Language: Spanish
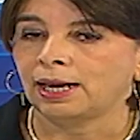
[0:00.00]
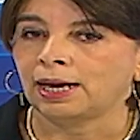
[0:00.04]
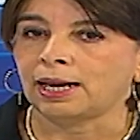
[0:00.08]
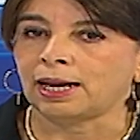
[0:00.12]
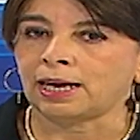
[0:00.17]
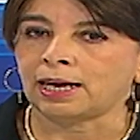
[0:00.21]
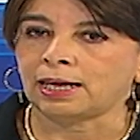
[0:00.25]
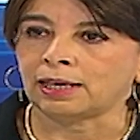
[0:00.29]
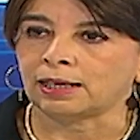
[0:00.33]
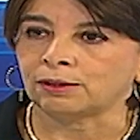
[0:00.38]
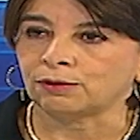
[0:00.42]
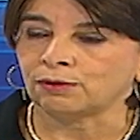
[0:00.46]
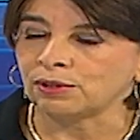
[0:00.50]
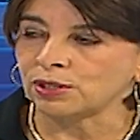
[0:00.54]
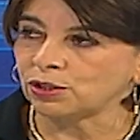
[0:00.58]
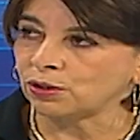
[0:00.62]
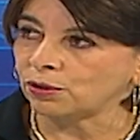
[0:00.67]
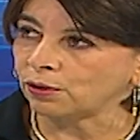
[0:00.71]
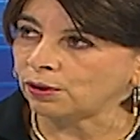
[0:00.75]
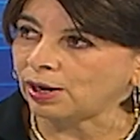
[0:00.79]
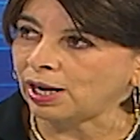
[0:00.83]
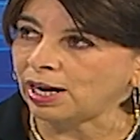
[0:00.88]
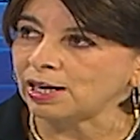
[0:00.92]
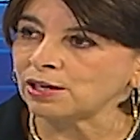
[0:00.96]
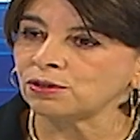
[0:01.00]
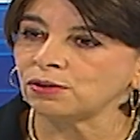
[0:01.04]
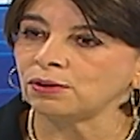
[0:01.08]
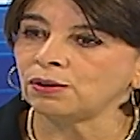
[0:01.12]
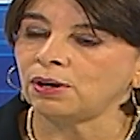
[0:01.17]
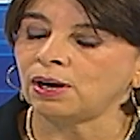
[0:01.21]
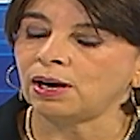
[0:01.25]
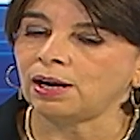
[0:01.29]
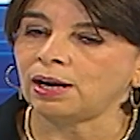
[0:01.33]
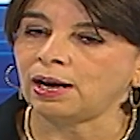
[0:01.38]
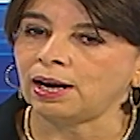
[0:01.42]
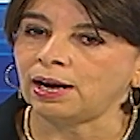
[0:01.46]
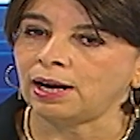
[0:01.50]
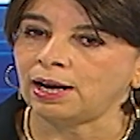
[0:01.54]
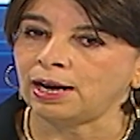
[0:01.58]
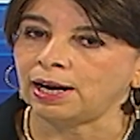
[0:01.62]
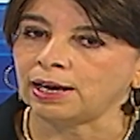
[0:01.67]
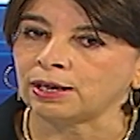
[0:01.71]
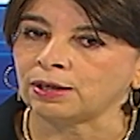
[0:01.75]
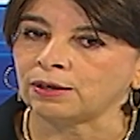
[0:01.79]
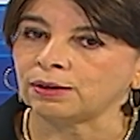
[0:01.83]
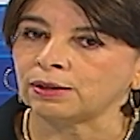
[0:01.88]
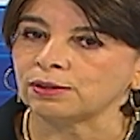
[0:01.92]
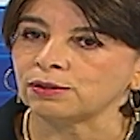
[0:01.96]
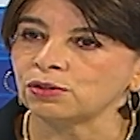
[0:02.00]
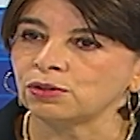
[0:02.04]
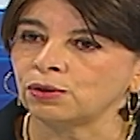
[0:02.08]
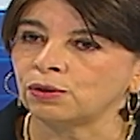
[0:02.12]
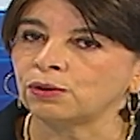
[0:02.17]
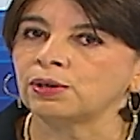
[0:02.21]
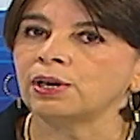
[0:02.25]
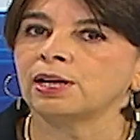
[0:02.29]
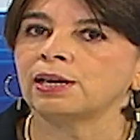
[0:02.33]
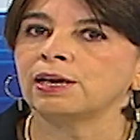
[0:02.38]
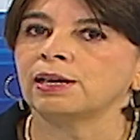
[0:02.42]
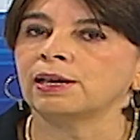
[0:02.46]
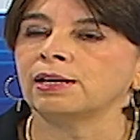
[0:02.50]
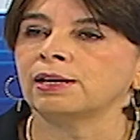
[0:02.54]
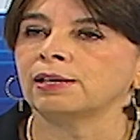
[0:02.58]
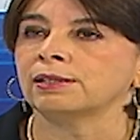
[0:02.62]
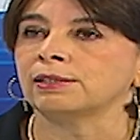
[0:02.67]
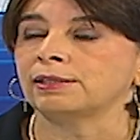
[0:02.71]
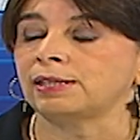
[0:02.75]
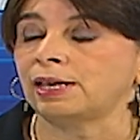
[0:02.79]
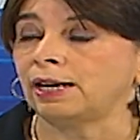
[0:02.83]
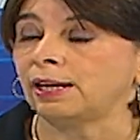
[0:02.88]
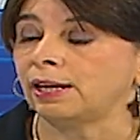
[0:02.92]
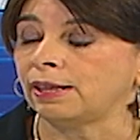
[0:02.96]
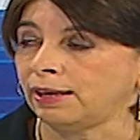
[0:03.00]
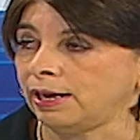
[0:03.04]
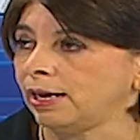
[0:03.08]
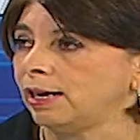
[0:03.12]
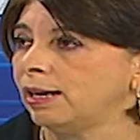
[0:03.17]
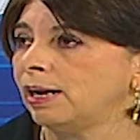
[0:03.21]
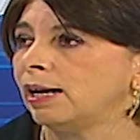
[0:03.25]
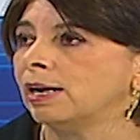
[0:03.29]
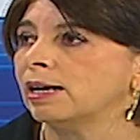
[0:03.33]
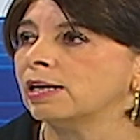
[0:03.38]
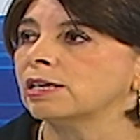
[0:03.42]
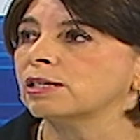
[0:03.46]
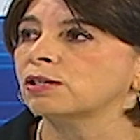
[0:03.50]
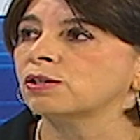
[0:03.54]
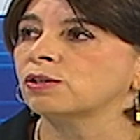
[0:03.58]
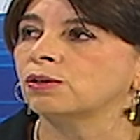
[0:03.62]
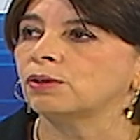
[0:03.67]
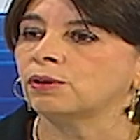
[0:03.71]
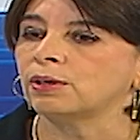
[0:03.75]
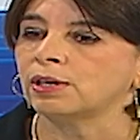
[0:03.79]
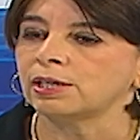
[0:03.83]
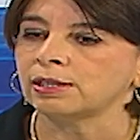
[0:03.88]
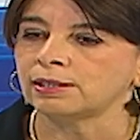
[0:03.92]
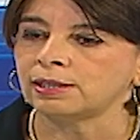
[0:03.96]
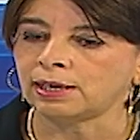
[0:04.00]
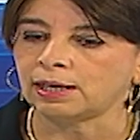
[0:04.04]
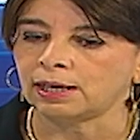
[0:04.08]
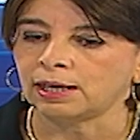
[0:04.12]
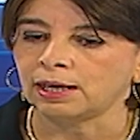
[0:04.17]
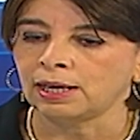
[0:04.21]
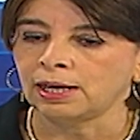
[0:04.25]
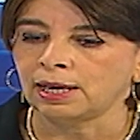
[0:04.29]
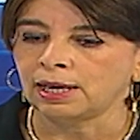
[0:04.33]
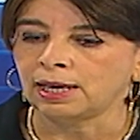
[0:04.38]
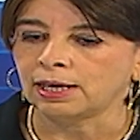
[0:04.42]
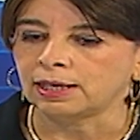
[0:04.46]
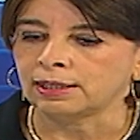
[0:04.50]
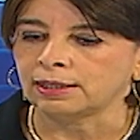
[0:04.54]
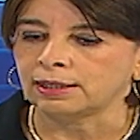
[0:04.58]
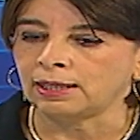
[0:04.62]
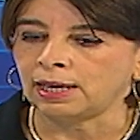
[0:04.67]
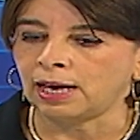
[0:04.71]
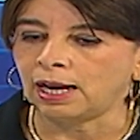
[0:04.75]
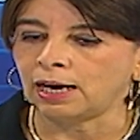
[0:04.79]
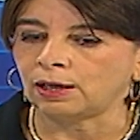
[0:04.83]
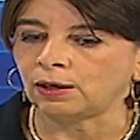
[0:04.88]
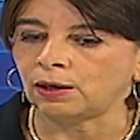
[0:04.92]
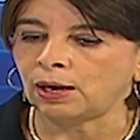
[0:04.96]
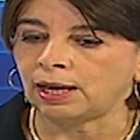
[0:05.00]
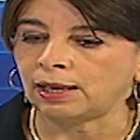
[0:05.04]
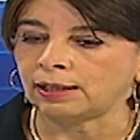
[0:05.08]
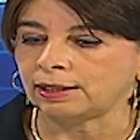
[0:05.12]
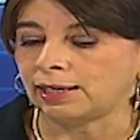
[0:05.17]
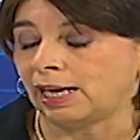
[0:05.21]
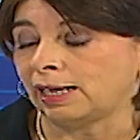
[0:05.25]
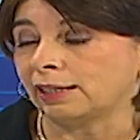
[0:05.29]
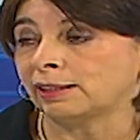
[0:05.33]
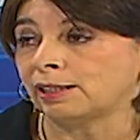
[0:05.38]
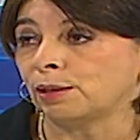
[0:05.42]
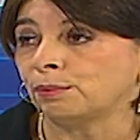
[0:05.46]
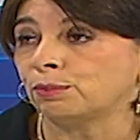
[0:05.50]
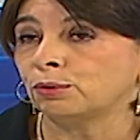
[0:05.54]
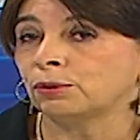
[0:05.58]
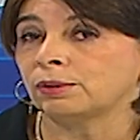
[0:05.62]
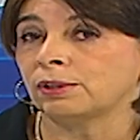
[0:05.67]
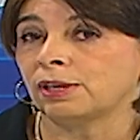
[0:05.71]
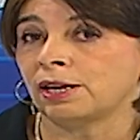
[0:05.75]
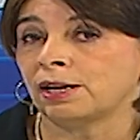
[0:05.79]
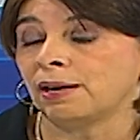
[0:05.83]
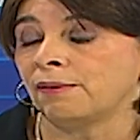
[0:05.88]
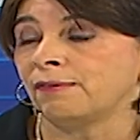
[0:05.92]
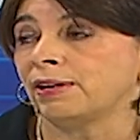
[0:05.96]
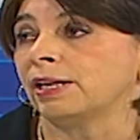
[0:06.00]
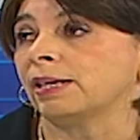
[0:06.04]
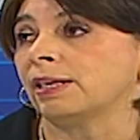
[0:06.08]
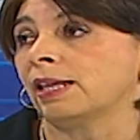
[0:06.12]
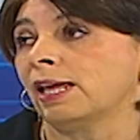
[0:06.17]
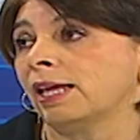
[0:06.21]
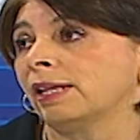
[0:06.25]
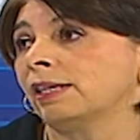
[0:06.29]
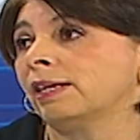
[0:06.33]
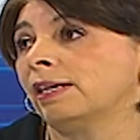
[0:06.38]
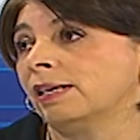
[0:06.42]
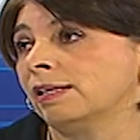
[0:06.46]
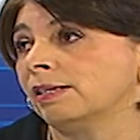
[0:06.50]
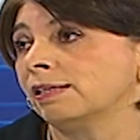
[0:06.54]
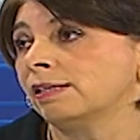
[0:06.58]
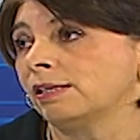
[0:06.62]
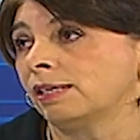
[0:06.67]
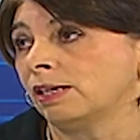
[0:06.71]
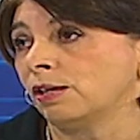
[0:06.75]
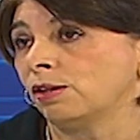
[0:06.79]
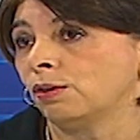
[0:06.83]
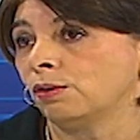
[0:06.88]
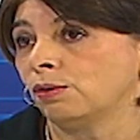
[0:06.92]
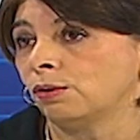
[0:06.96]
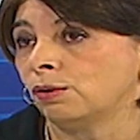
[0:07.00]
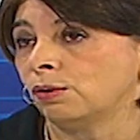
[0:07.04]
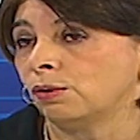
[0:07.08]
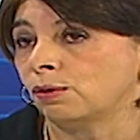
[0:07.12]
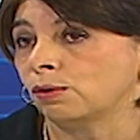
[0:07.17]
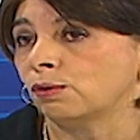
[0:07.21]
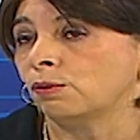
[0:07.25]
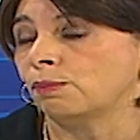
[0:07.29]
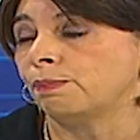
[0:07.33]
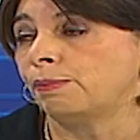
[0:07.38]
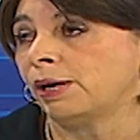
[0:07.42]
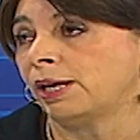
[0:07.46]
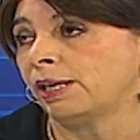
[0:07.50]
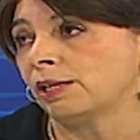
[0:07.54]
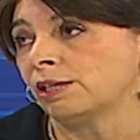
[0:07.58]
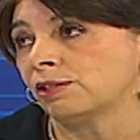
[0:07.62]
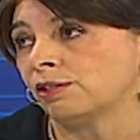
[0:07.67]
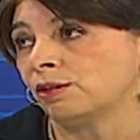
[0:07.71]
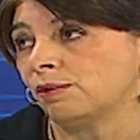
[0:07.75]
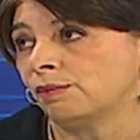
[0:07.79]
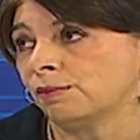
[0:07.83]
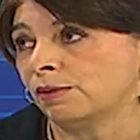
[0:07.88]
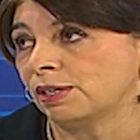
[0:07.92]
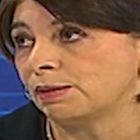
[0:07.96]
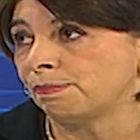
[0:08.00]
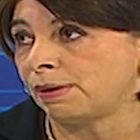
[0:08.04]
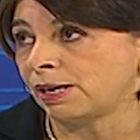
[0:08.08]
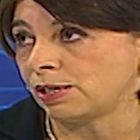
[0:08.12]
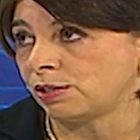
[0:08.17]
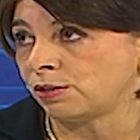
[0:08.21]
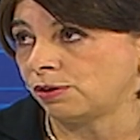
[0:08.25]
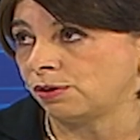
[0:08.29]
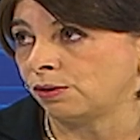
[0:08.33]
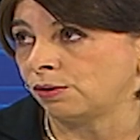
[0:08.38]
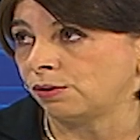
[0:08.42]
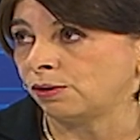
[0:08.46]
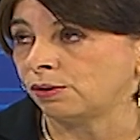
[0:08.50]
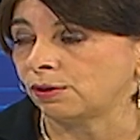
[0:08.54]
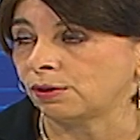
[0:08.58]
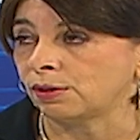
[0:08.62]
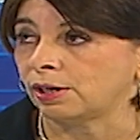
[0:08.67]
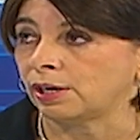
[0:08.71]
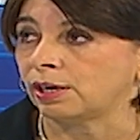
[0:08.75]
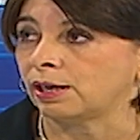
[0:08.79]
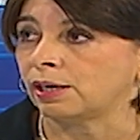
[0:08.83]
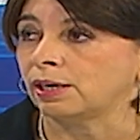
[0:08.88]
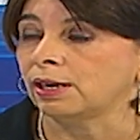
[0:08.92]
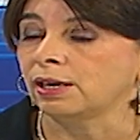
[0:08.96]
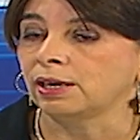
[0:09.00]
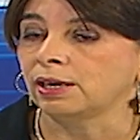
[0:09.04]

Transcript: En nuestro caso hay zonas de laderas, zonas de, de, alta vulnerabilidad que han sido ocupadas como espacio de,